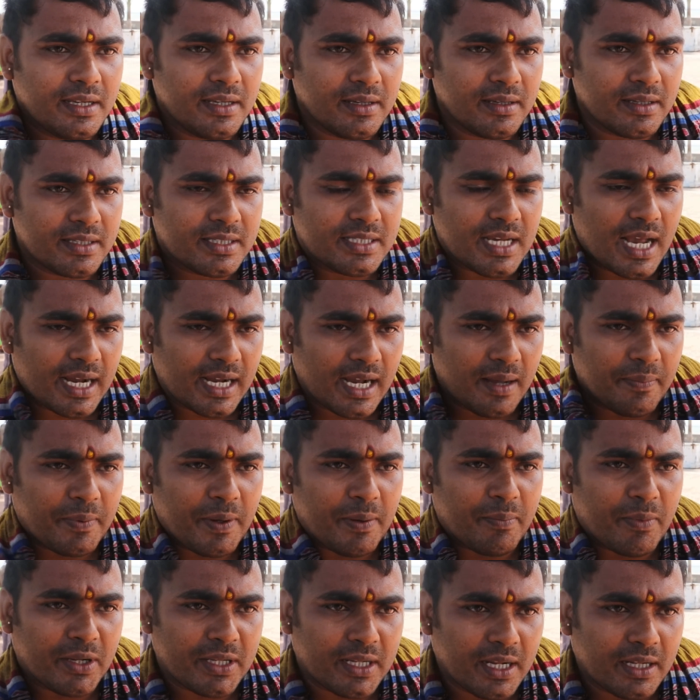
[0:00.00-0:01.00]
ये जगह
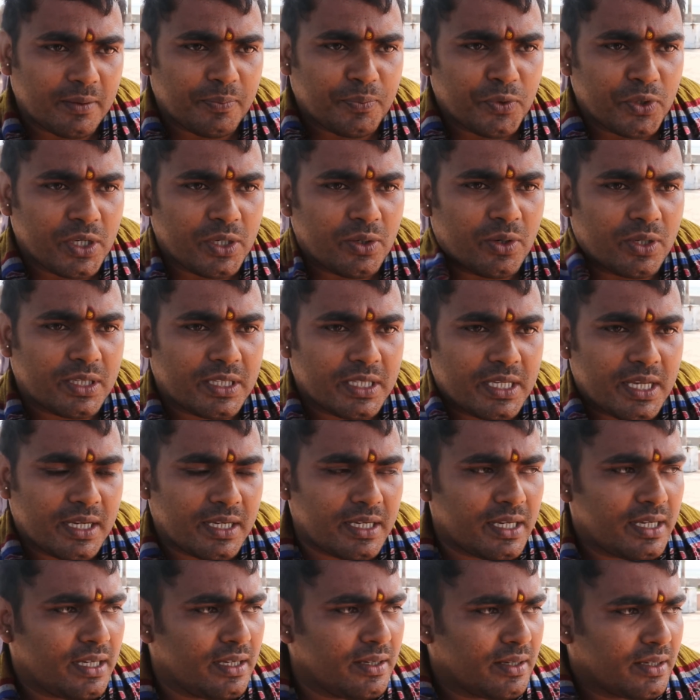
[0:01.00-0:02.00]
पे मन्नत पूरी होती है
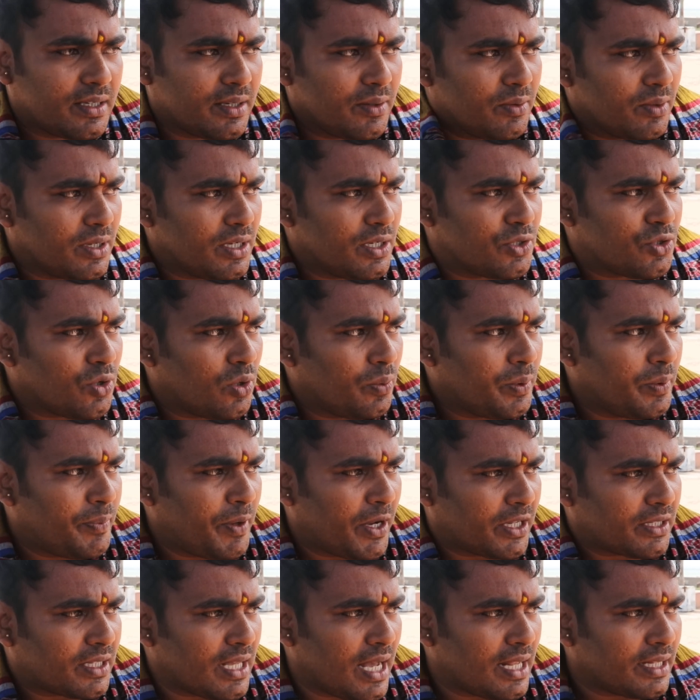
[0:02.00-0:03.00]
कि क्योंकि जो भी
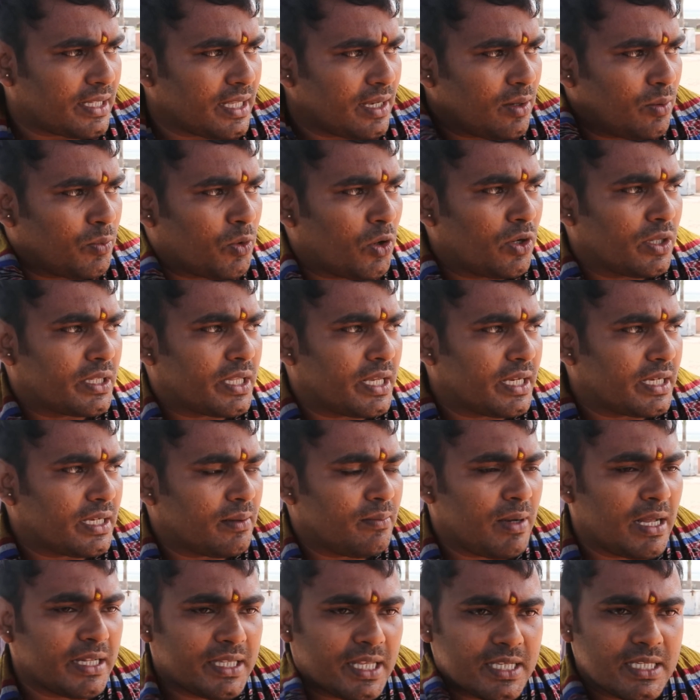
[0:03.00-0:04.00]
भक्त आते हैं बोलते हैं कि
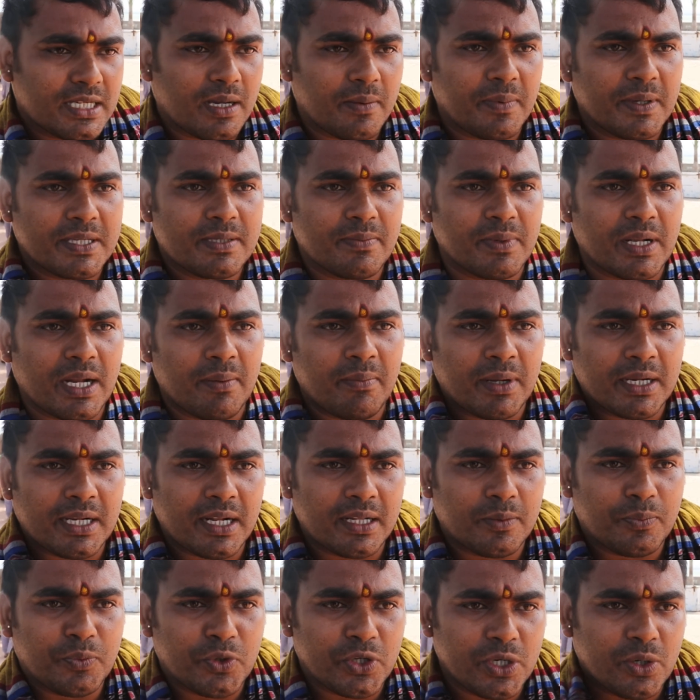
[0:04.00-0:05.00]
माता जी के पास मेरा
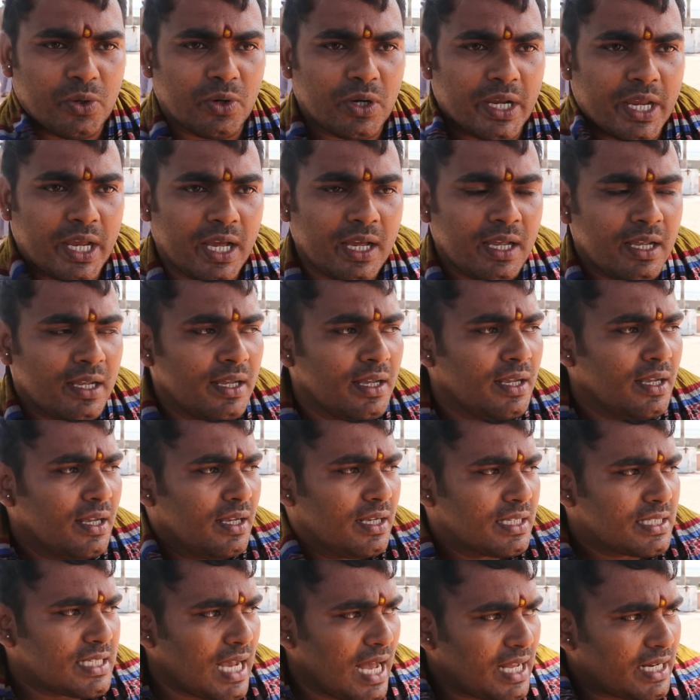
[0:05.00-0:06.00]
मन्नत पूरी हो गया
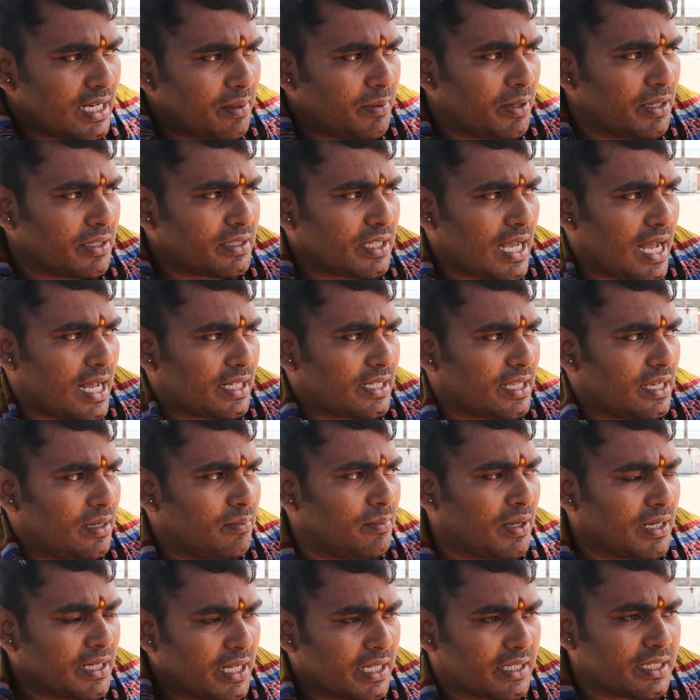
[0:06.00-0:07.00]
सारे भक्त आते
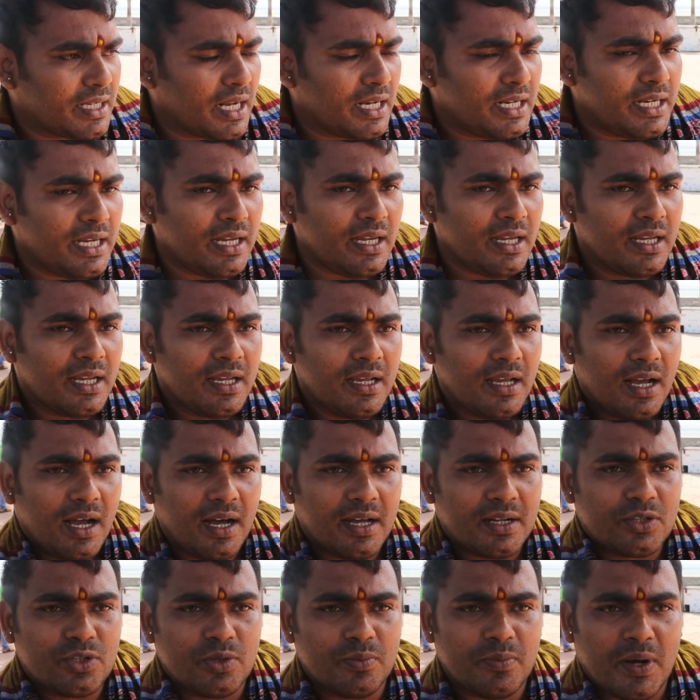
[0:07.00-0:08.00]
हैं मन्नत के लिए
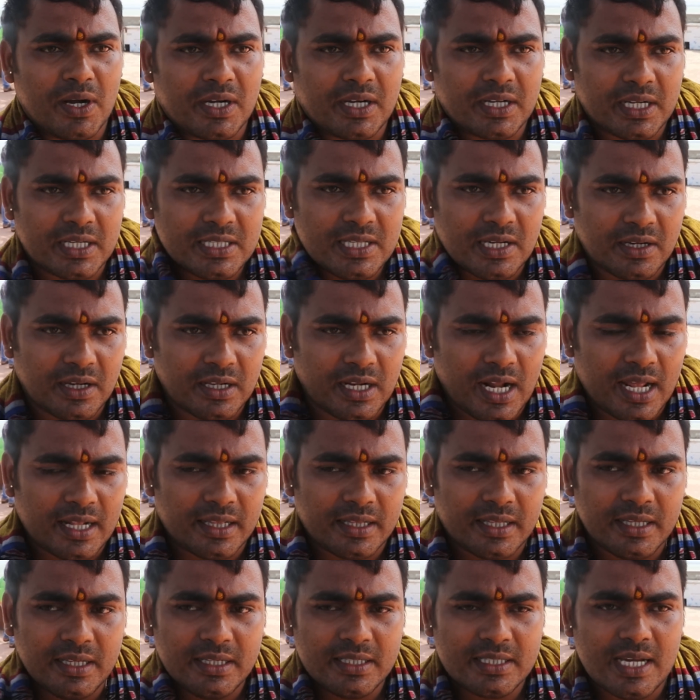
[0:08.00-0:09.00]
और जो मकर
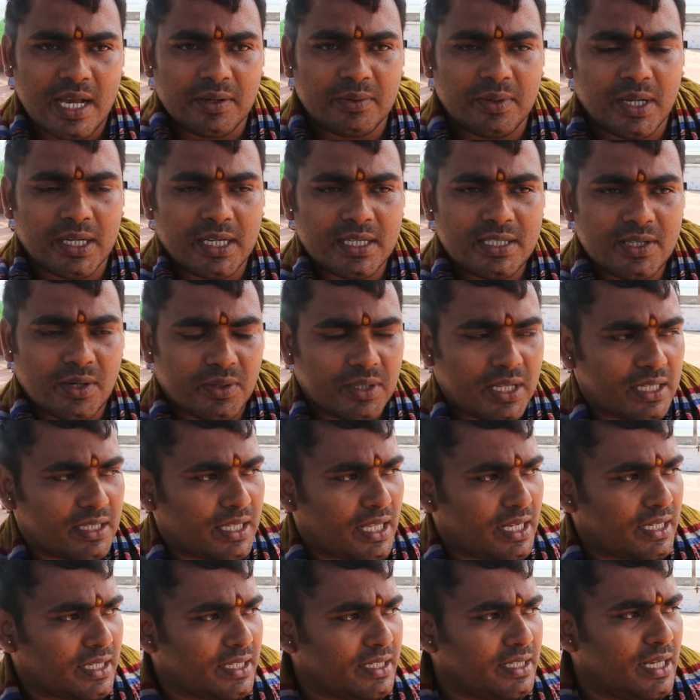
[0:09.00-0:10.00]
संक्रांति जनवरी चौदह
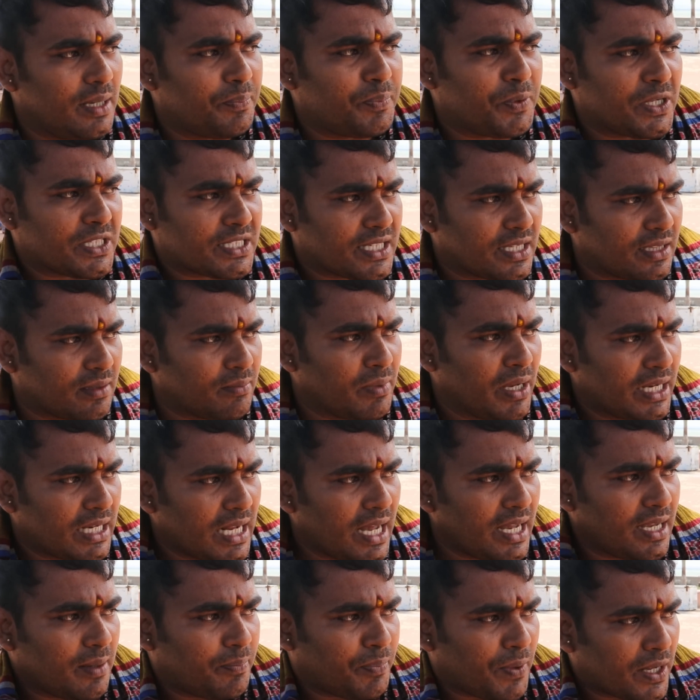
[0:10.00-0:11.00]
तारीख ये प्रसिद्ध
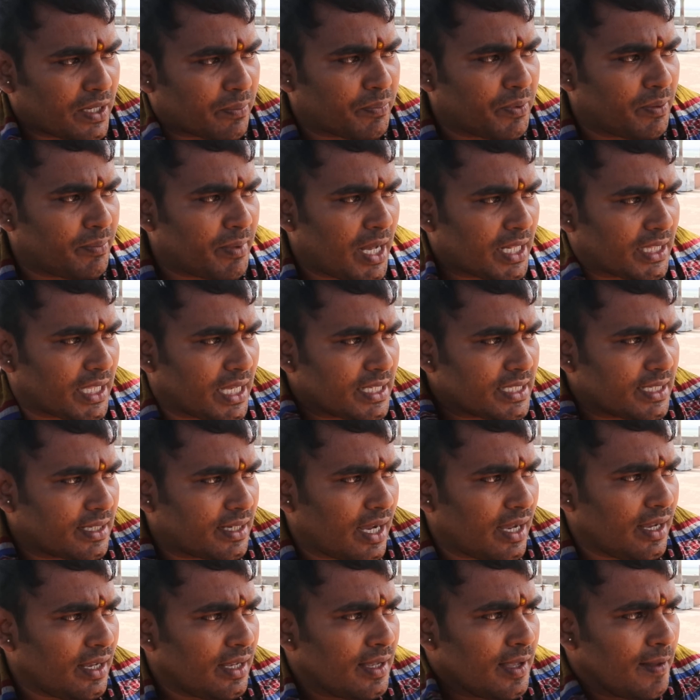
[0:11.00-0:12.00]
मेला है पर्व माता जी
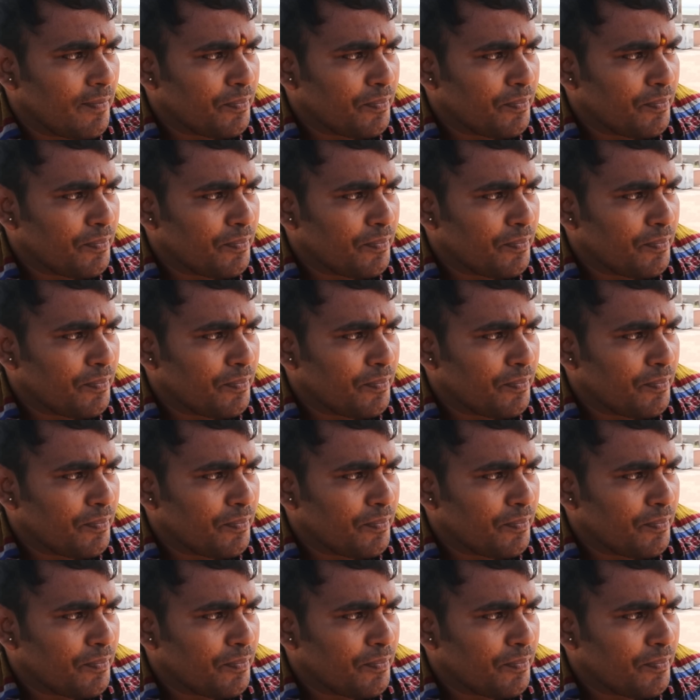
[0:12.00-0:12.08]
का